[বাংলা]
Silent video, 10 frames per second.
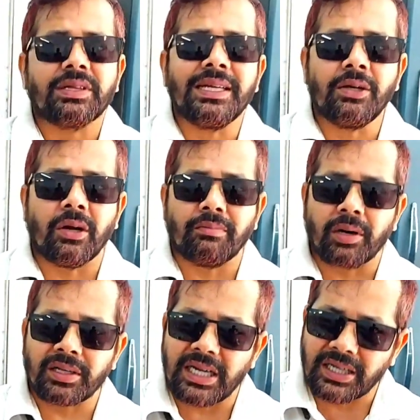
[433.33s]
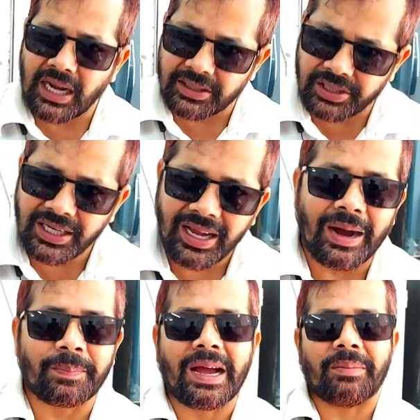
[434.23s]
তিন নম্বর গেট আসলেই
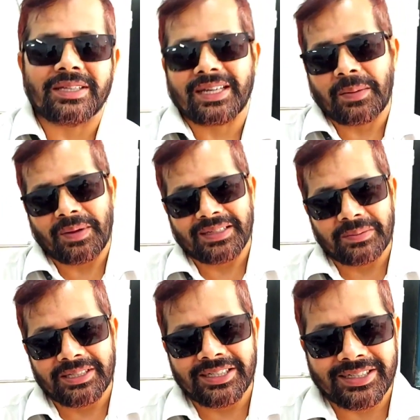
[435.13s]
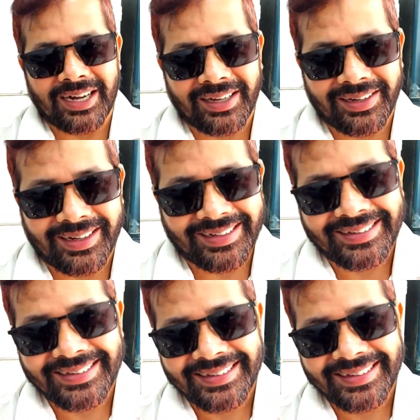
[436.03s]
আপনি আমাদেরকে পেয়ে যাবেন ইনশাআল্লাহ